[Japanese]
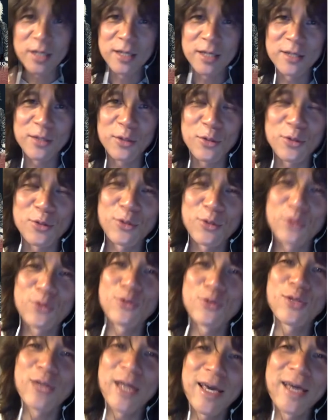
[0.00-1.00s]
というこ
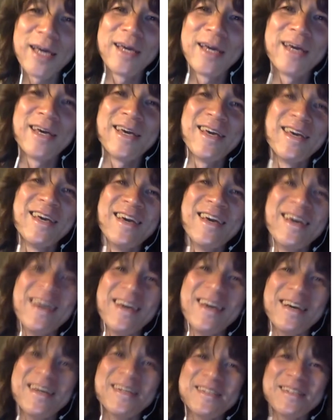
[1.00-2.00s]
とで、
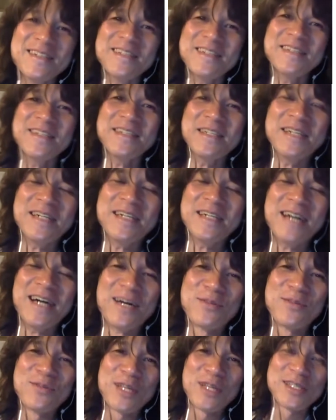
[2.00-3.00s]
えー、あ
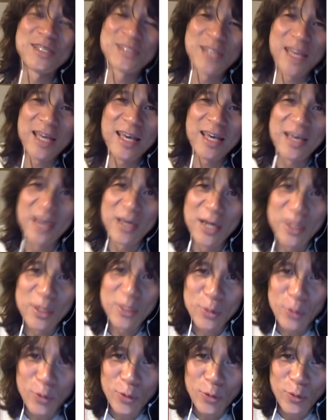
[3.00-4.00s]
のですね、あ
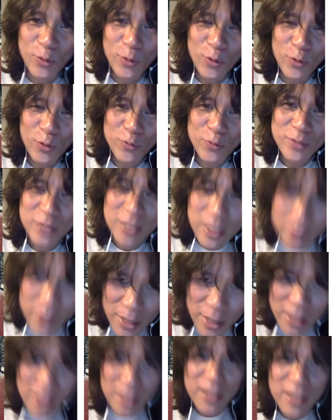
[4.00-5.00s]
のー、再
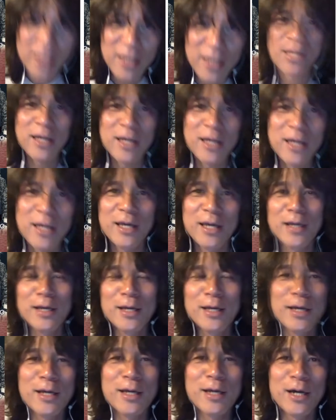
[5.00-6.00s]
び、
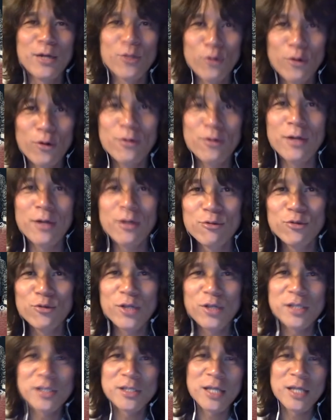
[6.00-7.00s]
えー、あの
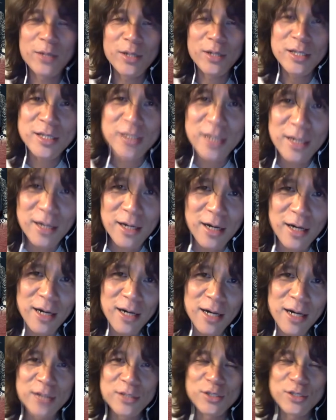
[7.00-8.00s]
ラウドネス山下さんが
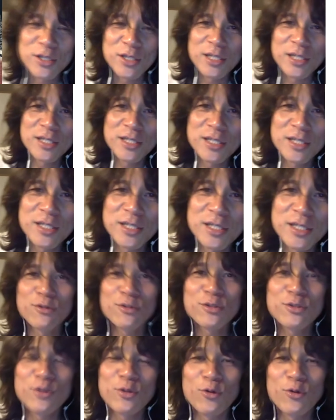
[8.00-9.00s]
ハーツに来てくれ
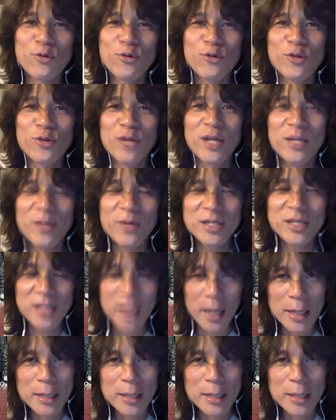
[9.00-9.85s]
るということになりました。